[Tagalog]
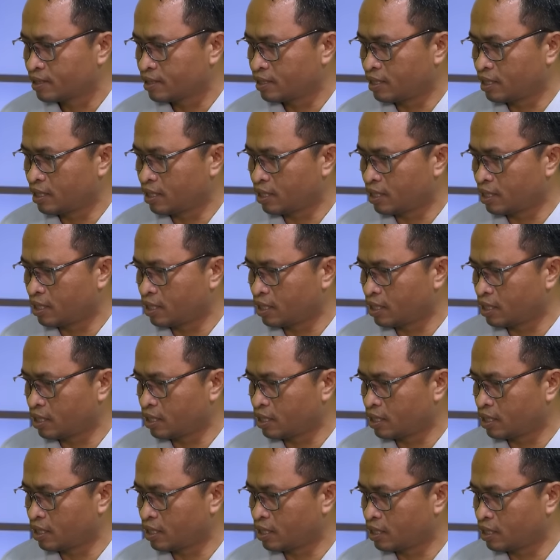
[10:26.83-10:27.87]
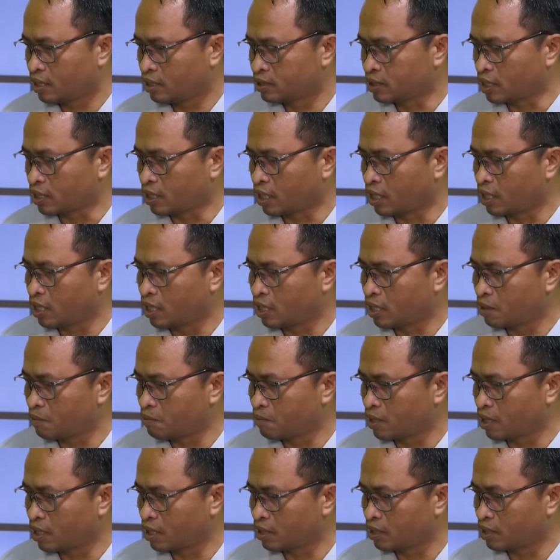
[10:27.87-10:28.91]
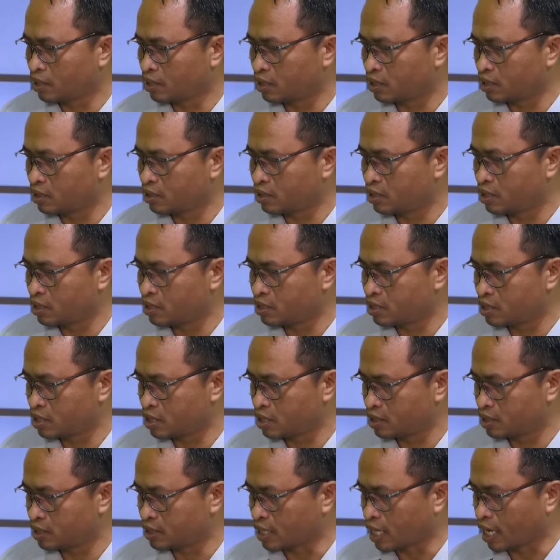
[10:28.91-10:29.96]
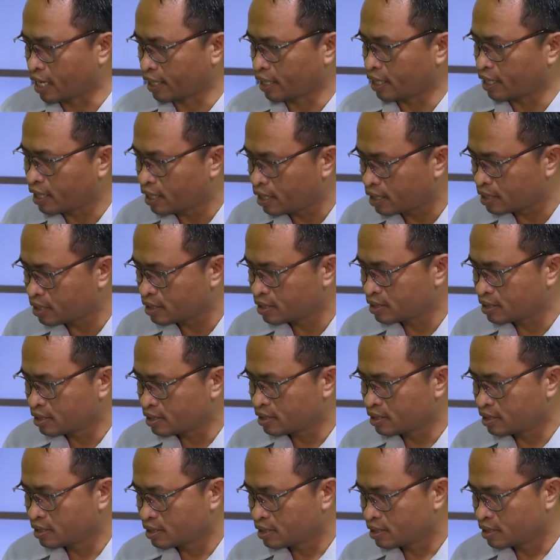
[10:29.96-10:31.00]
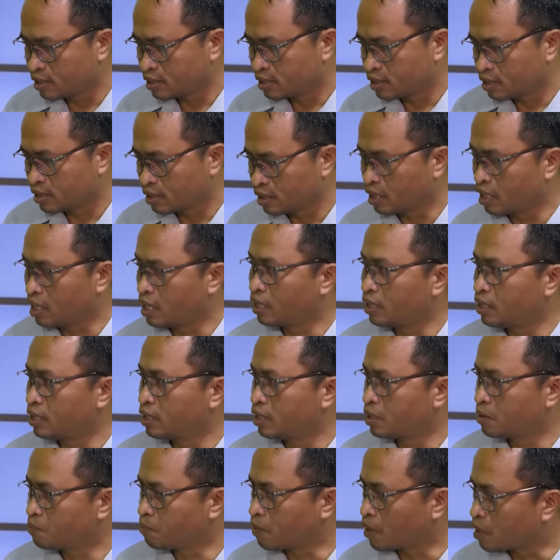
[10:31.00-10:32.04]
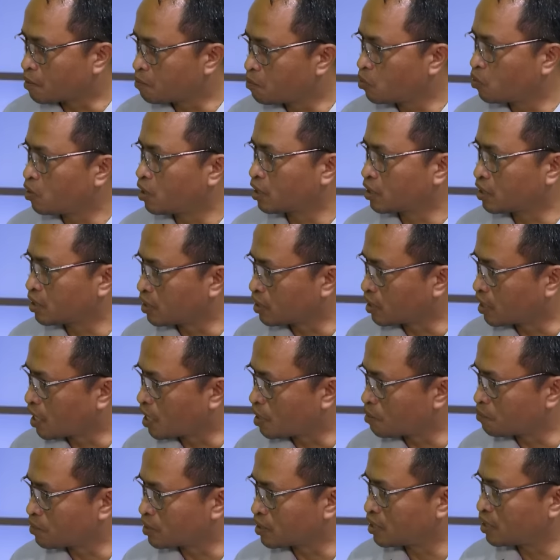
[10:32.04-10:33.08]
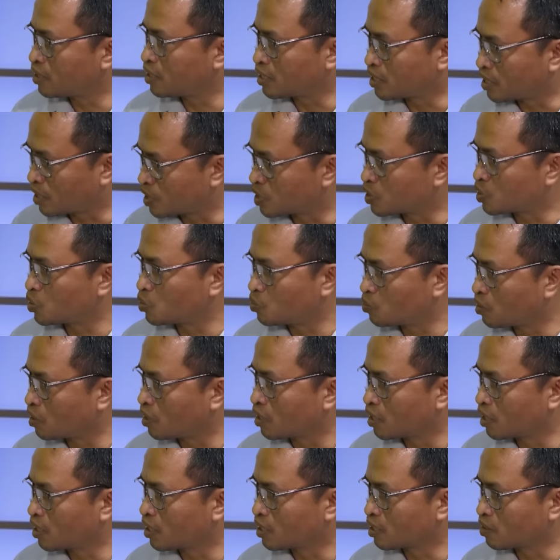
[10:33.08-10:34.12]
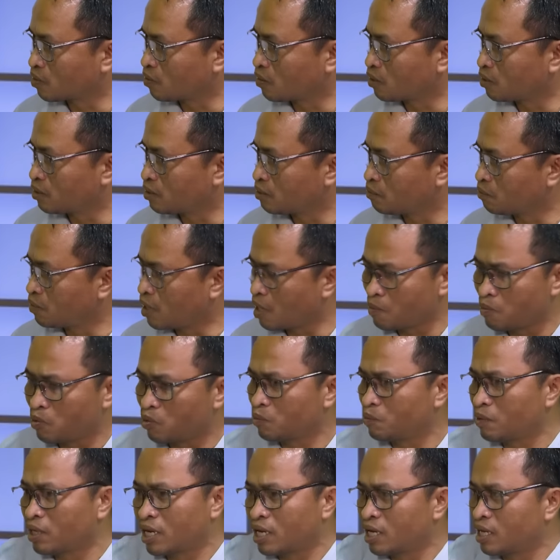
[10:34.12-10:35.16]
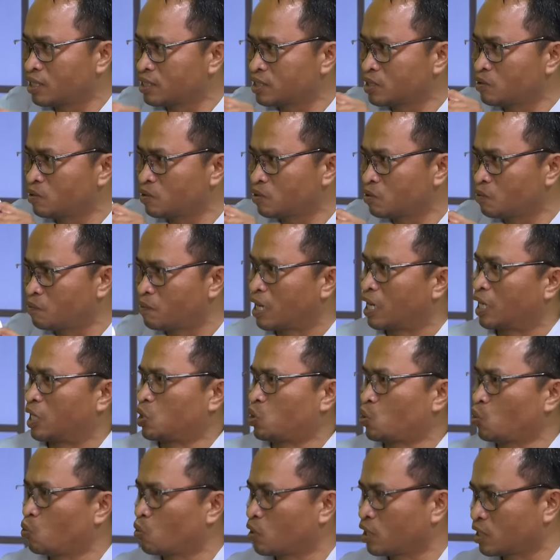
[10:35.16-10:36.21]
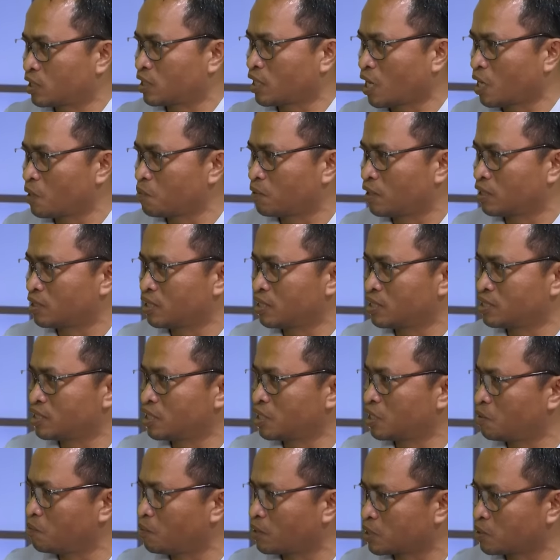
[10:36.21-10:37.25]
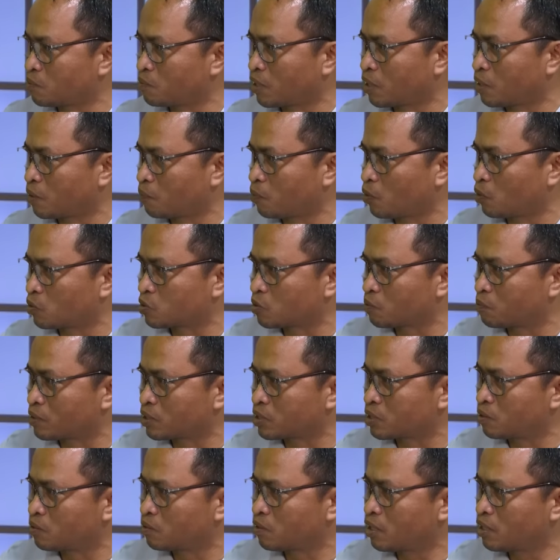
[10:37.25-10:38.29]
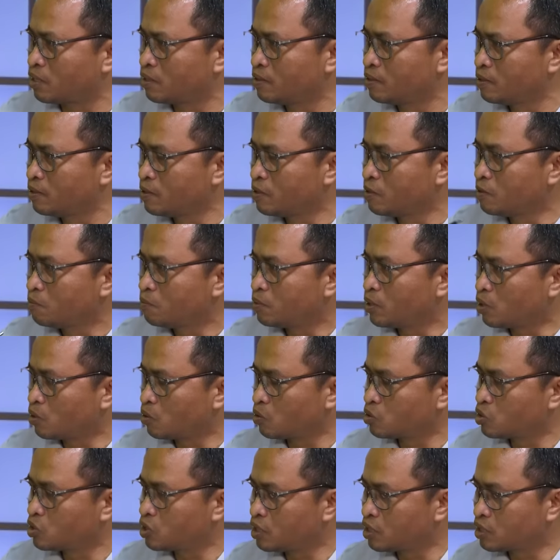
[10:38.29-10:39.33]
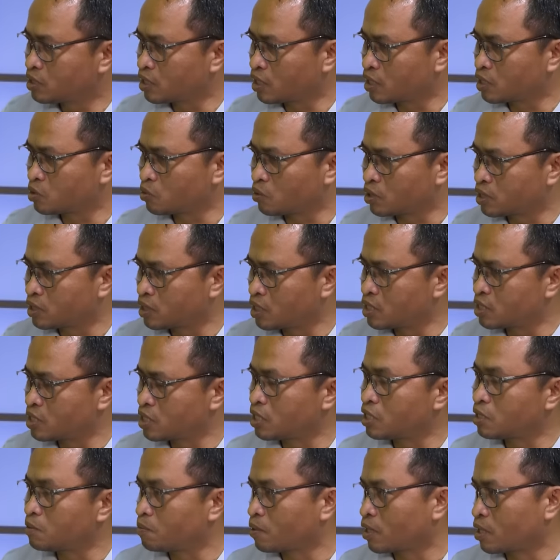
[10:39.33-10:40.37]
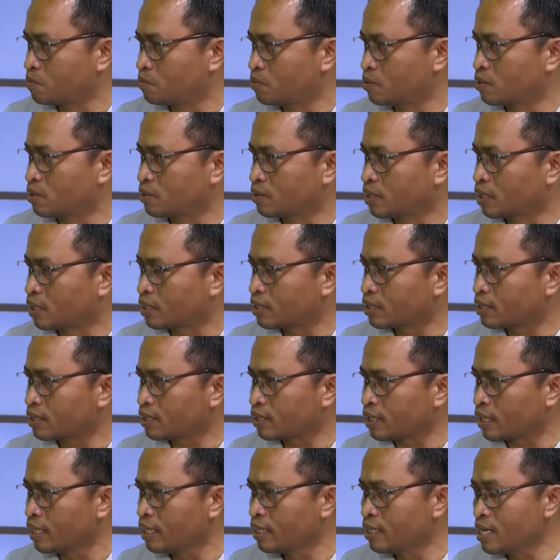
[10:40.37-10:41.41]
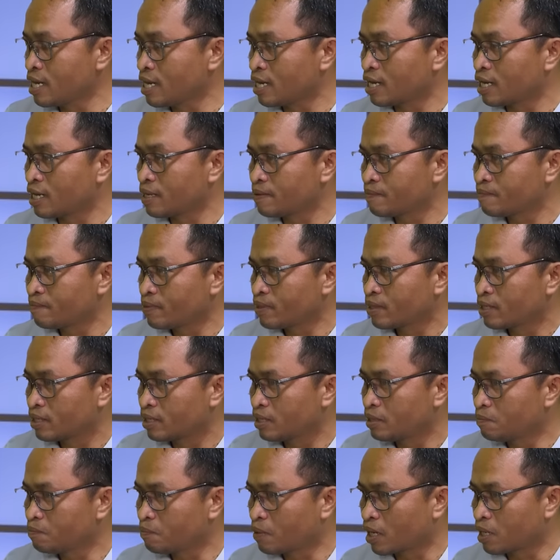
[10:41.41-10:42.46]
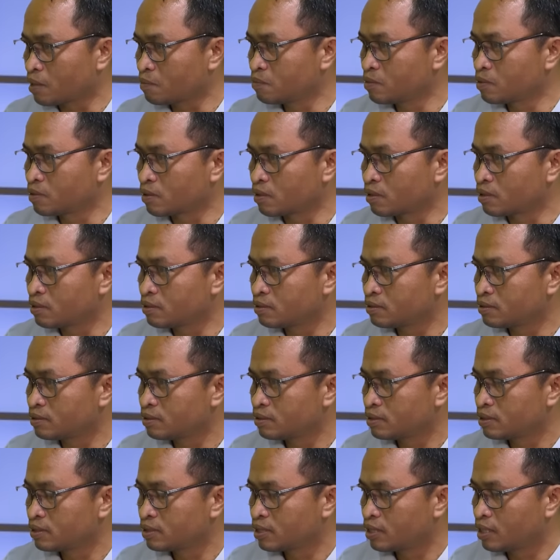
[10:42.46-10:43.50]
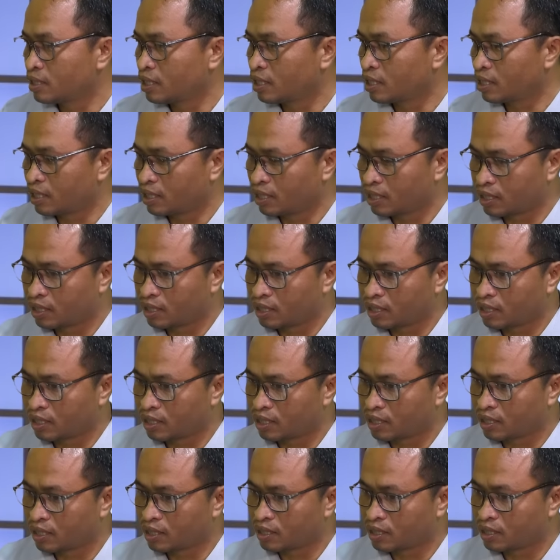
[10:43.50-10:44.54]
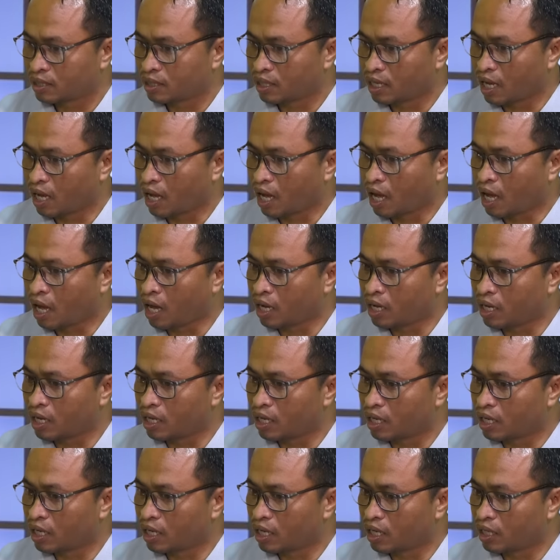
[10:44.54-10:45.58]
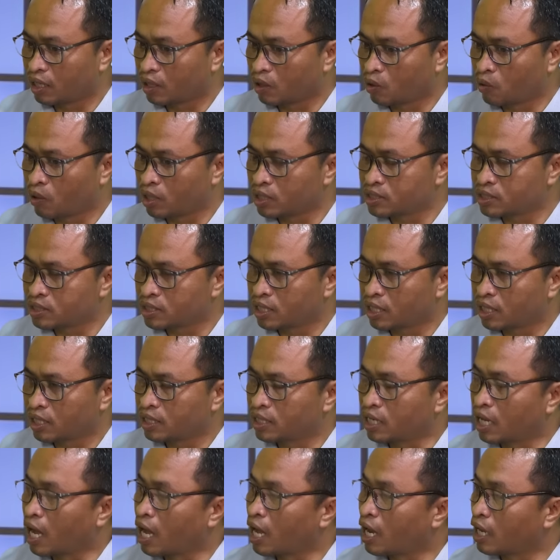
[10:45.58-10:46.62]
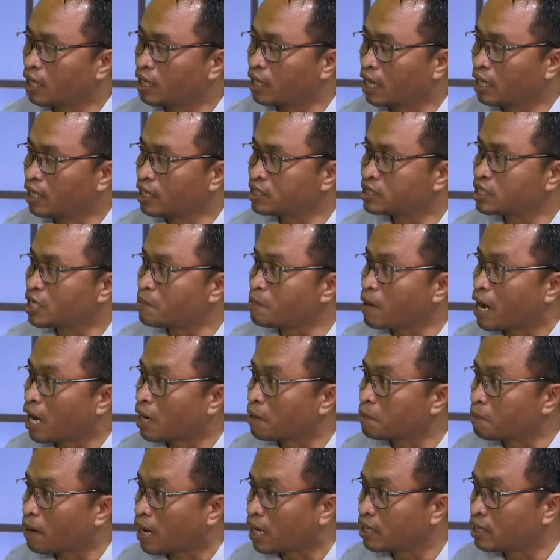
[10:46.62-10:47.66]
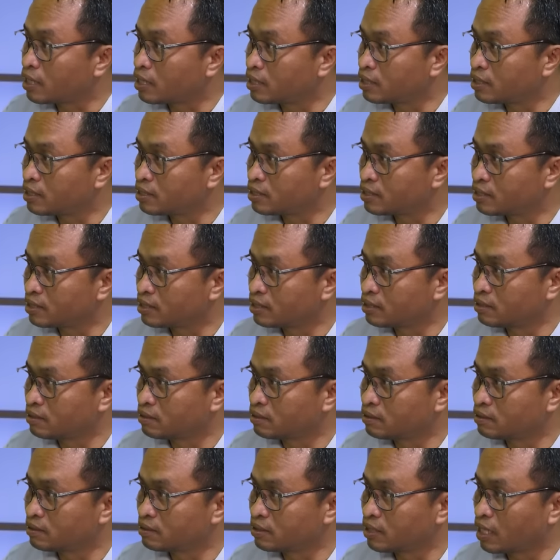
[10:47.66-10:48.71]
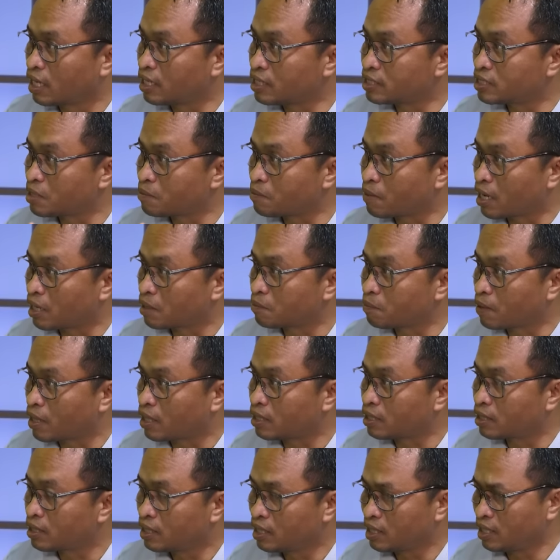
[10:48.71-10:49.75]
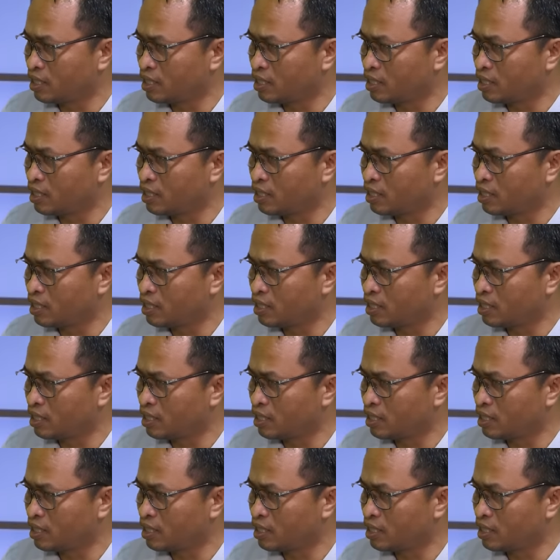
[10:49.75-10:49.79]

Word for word: nga uh, sa tanan nga mga teaching style nga ining parable ang ginagamit gini Kristo nga kon. Damo mga siguro mga rhetoric oh. type nga teaching di ba sa mga philosopher yes. sa una. Pero Jesus was teaching in parable. Ay nga in parable uh, ang kuan siya dali siya mahangpan. mahangpan. Oh, dali siya mahangpan. Mm.